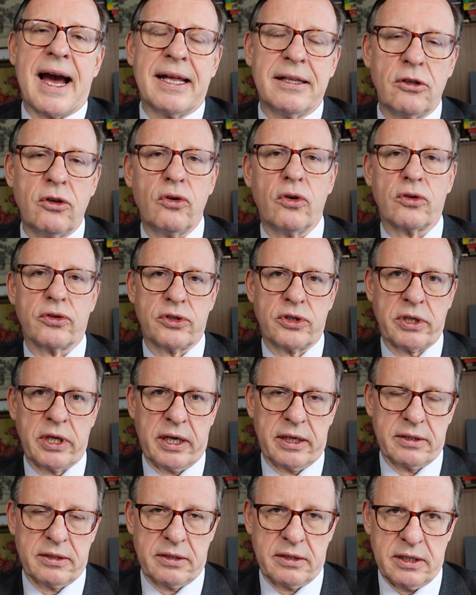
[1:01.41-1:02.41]

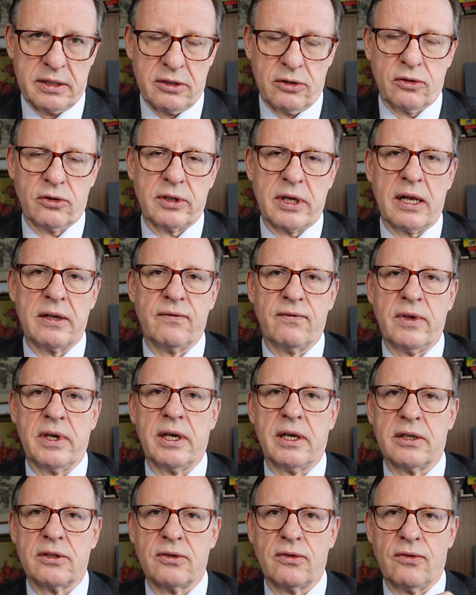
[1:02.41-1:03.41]
Handlungstext des Synodalen
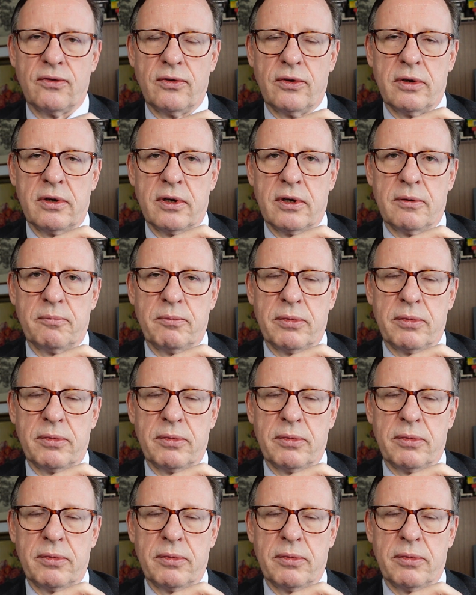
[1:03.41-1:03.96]
Weges äh,